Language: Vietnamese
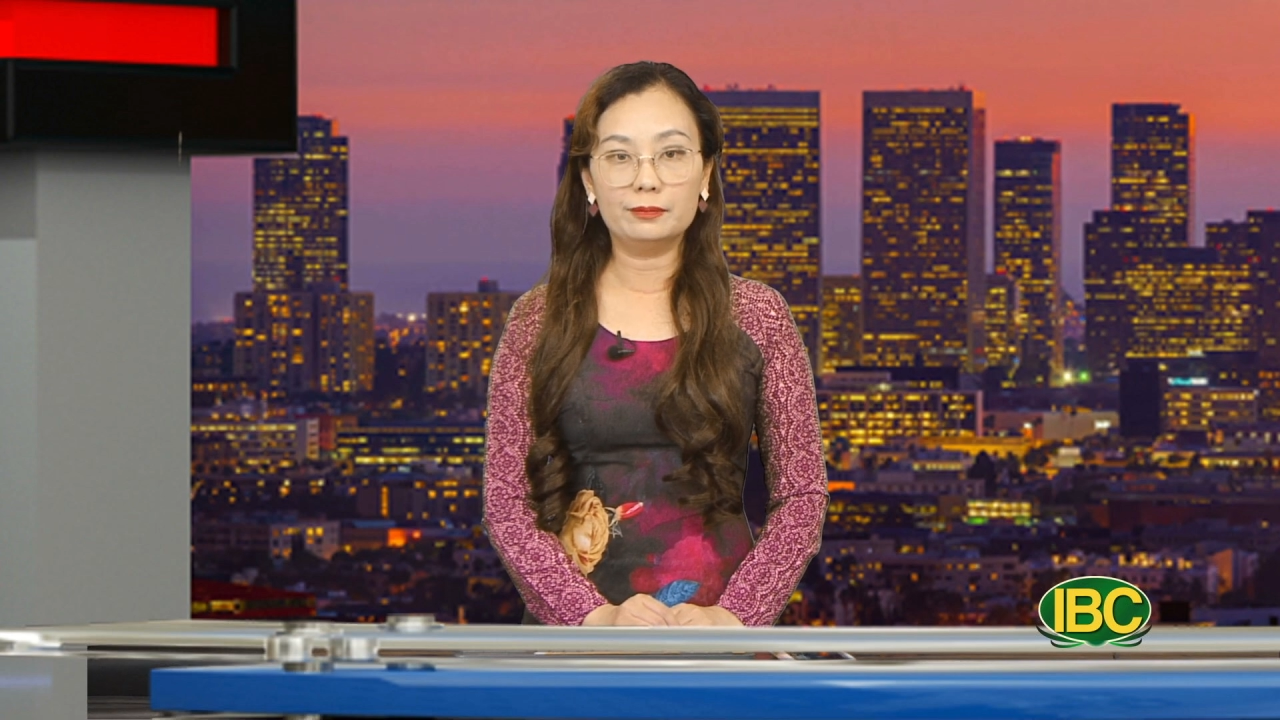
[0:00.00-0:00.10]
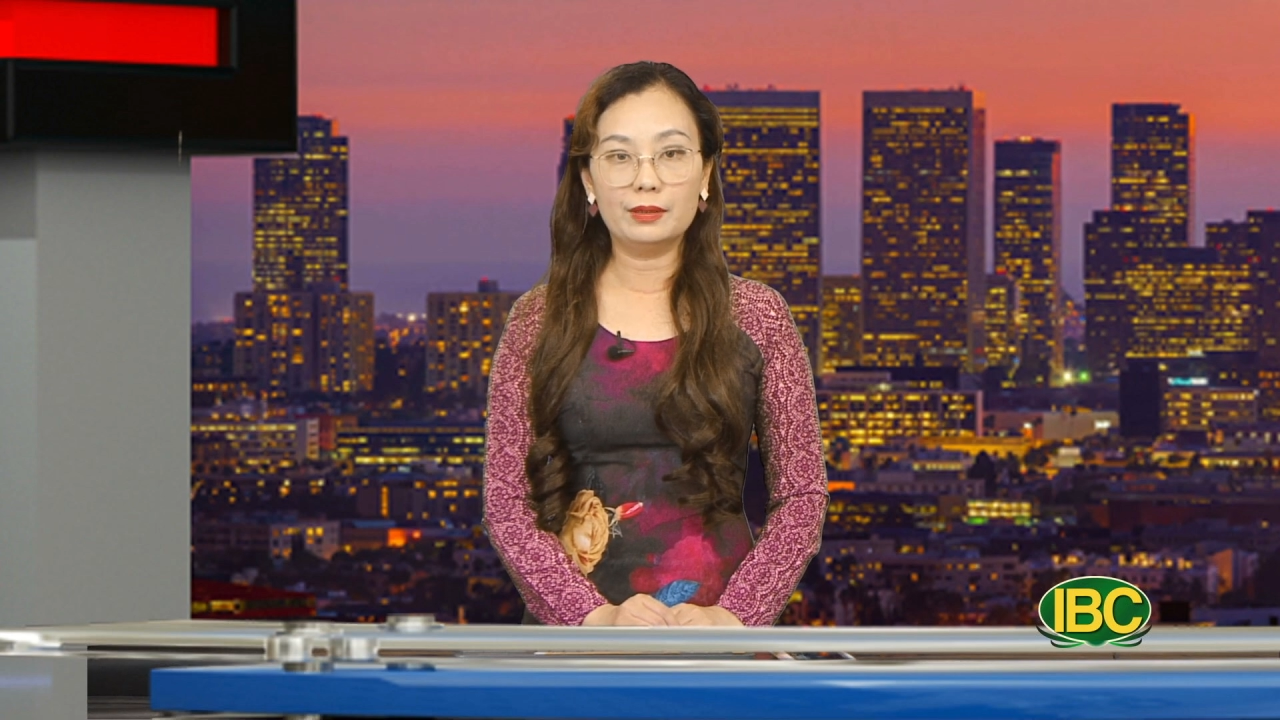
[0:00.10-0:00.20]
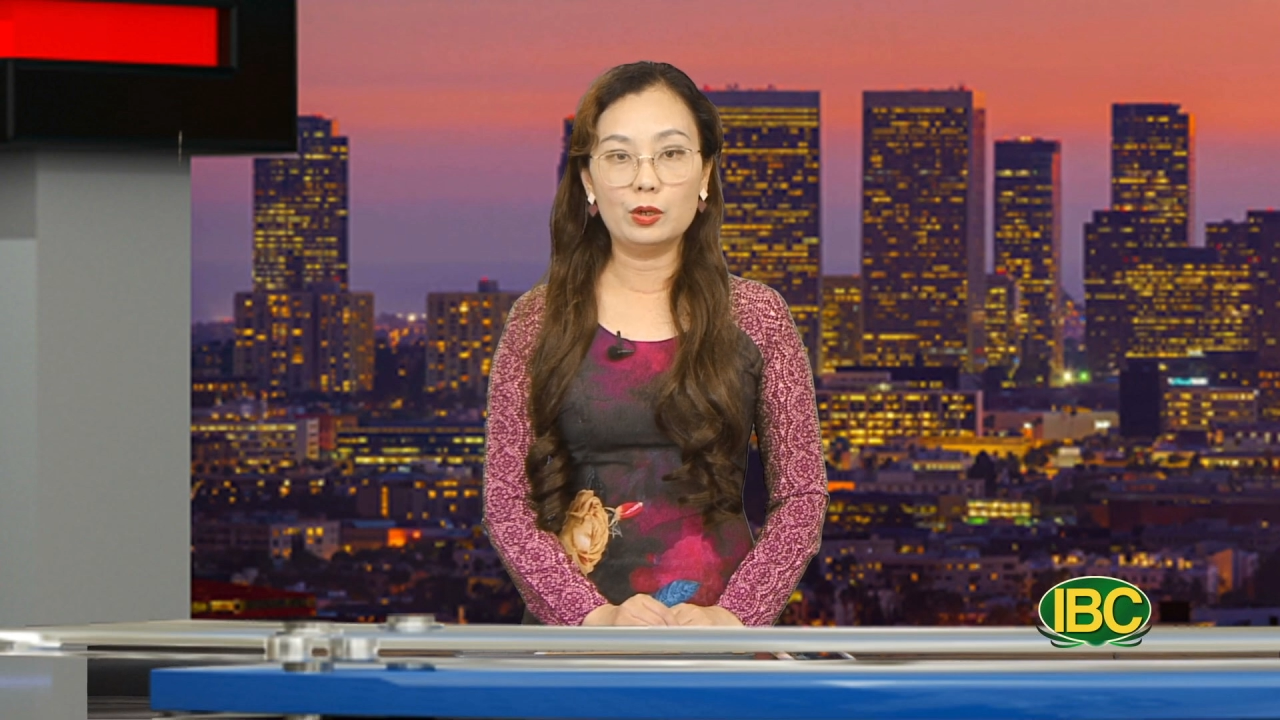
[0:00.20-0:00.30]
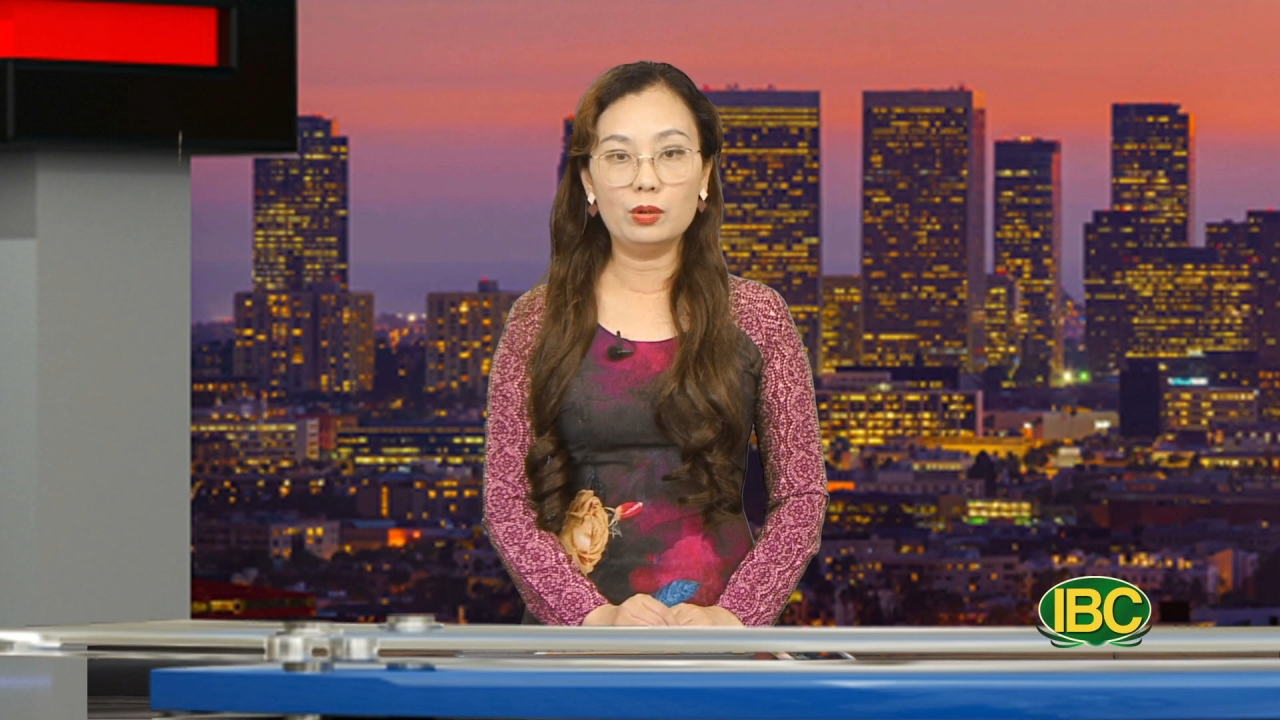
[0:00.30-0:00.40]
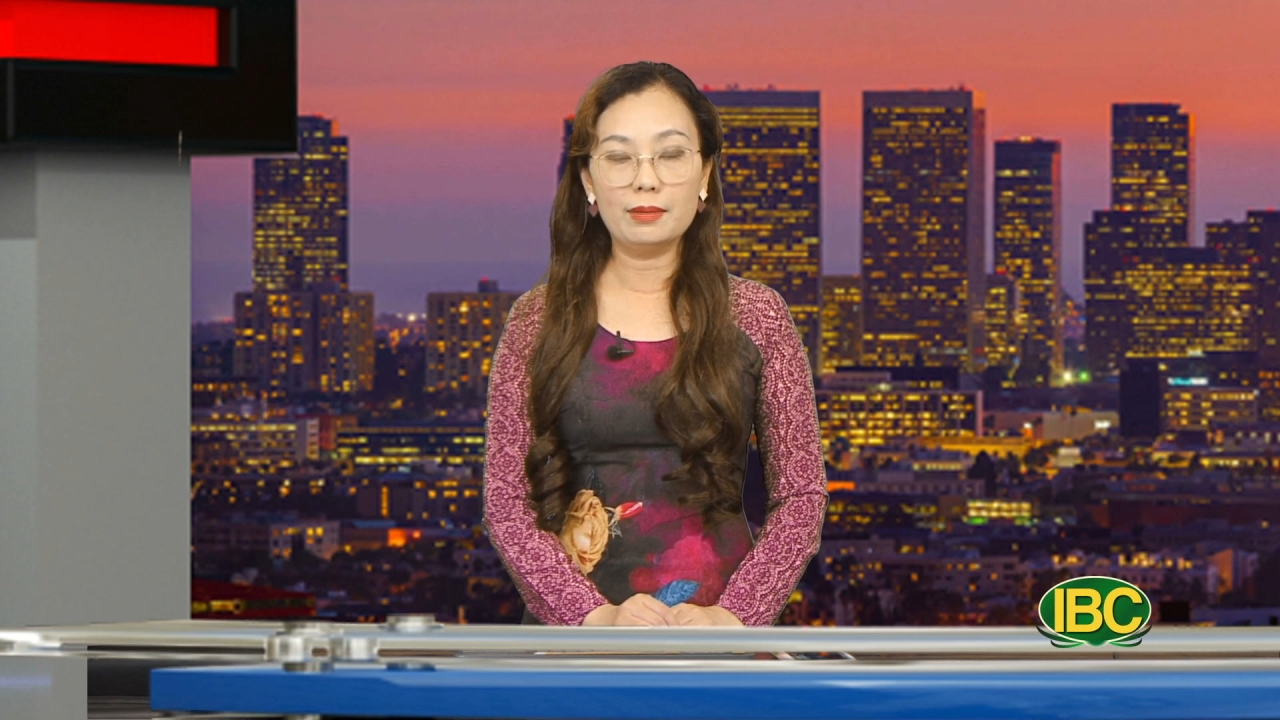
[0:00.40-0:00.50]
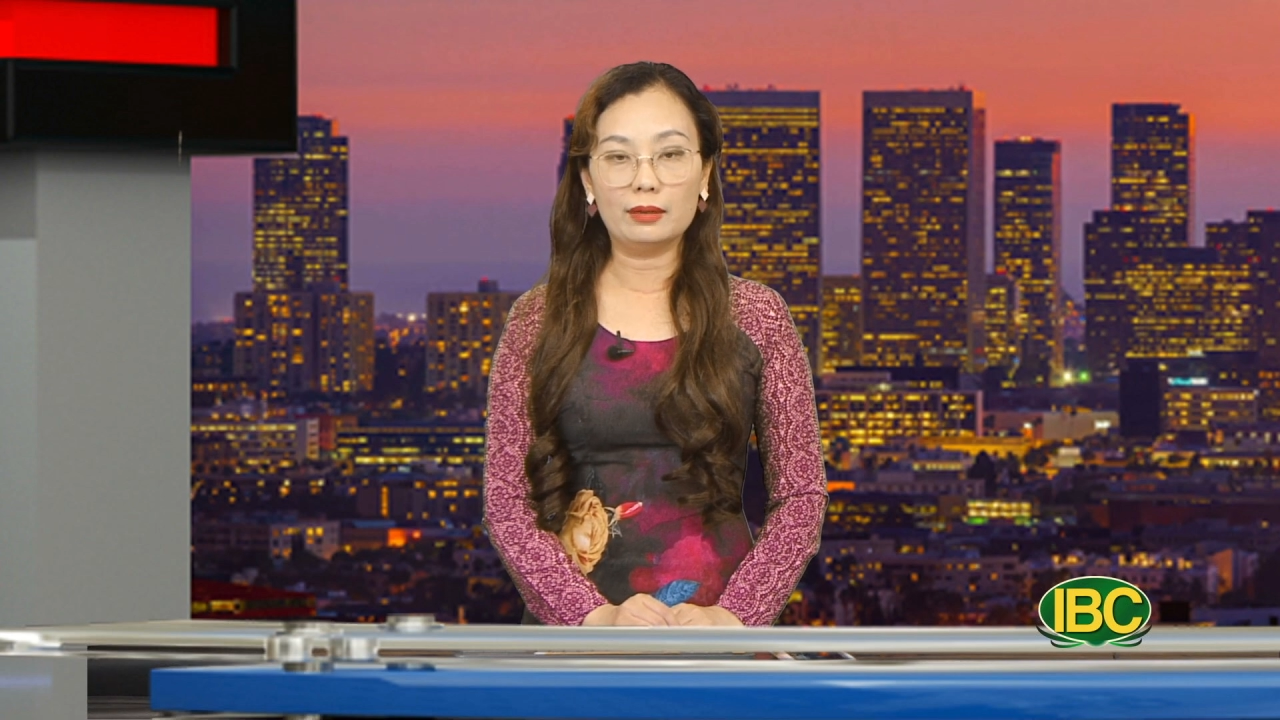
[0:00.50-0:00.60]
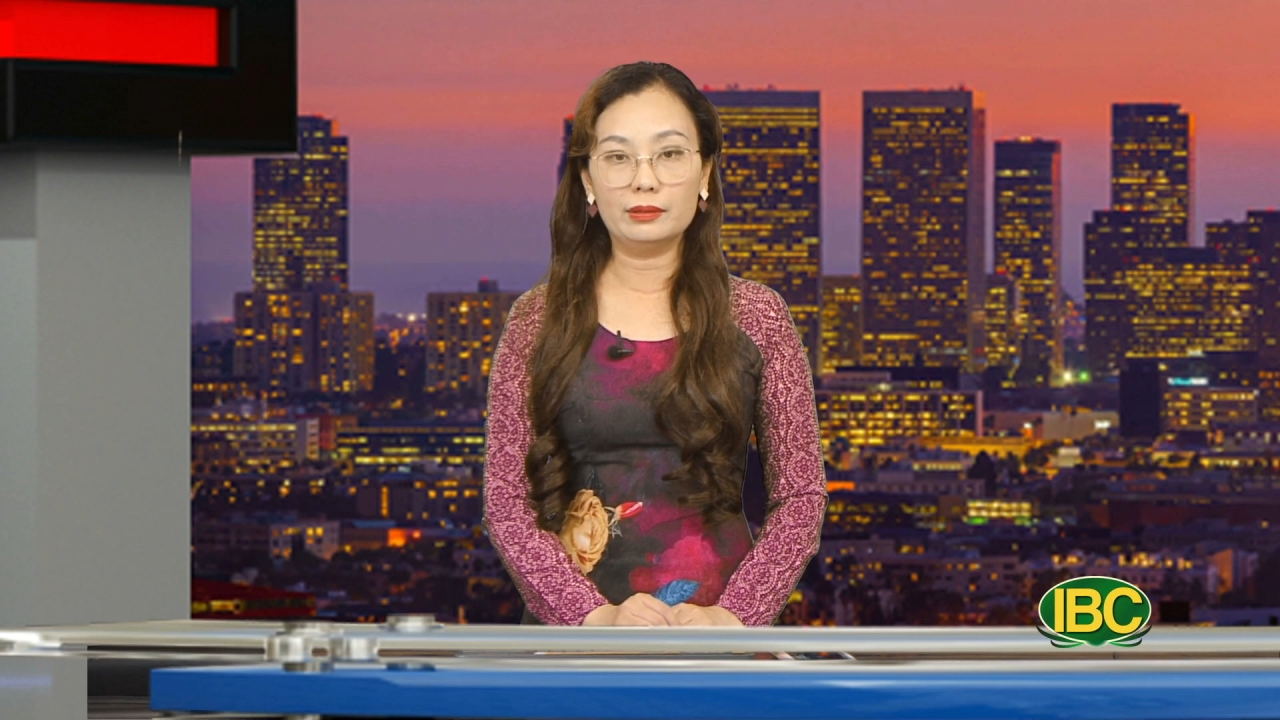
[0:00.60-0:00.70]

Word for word: và đối mặt